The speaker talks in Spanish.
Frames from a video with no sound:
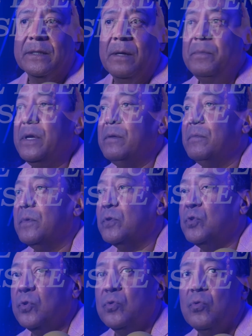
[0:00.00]
también
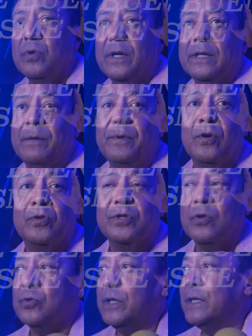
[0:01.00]
Rocío Durcal, también José
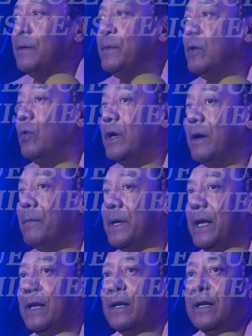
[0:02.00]
José, también Juan Gabriel.